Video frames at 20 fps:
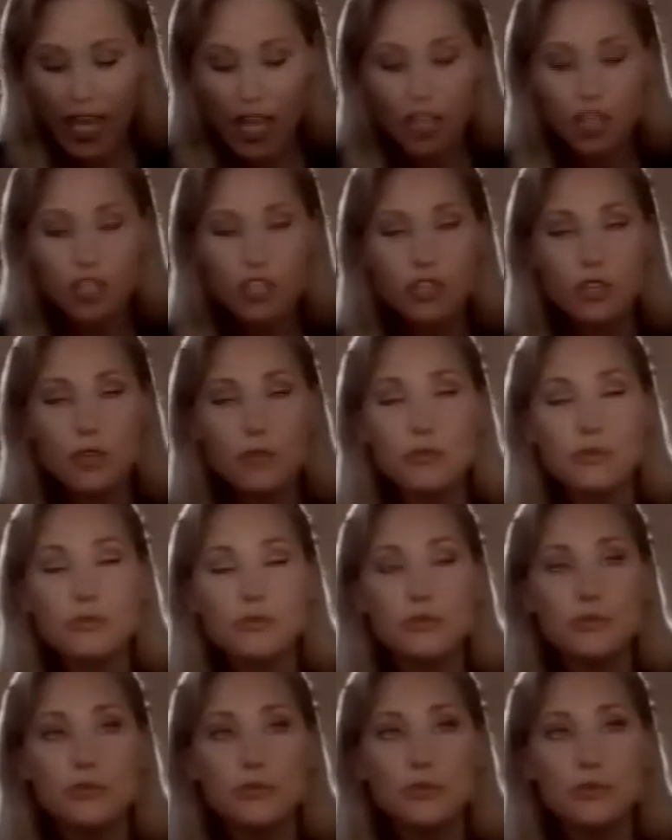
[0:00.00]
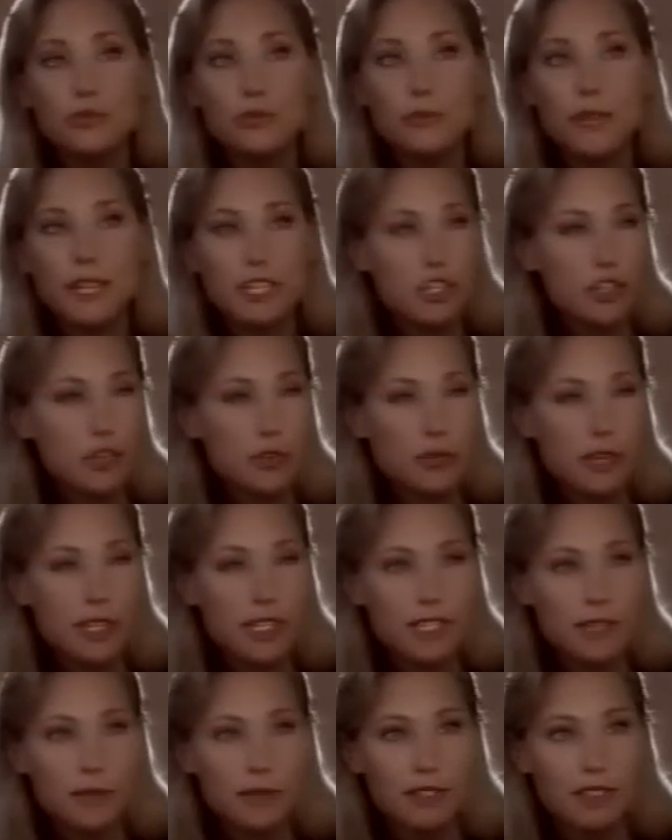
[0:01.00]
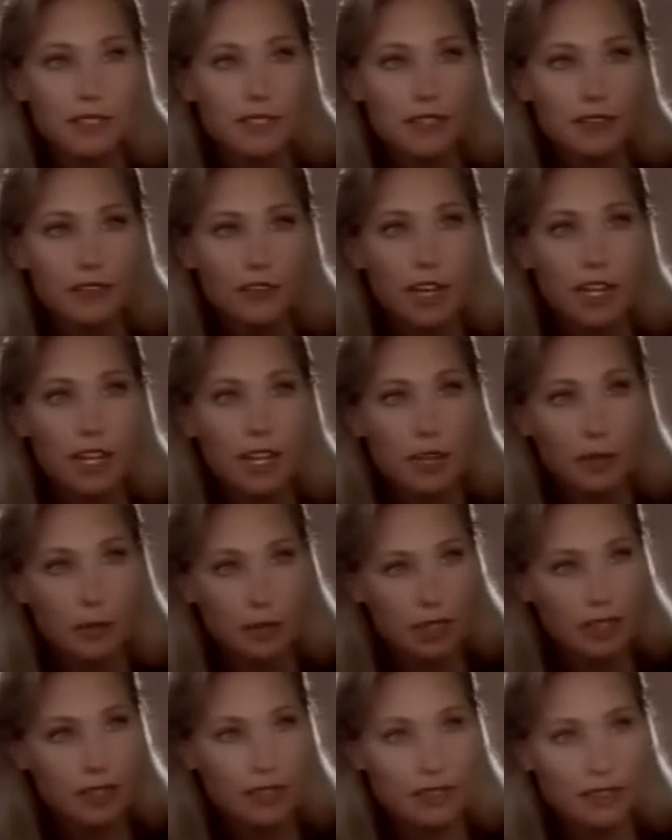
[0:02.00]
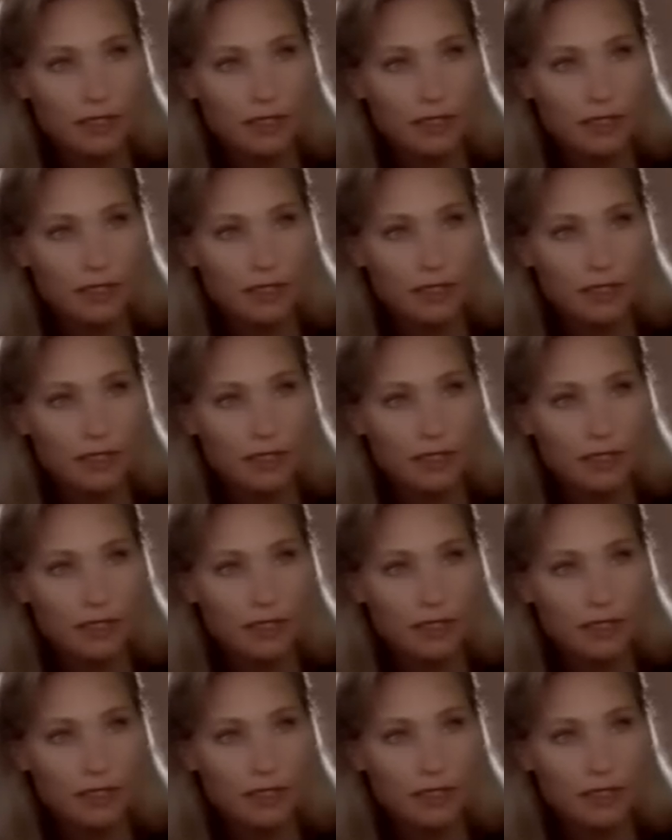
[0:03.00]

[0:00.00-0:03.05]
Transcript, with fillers: Quindi hai letto qualcosa che Freddy ha scritto su di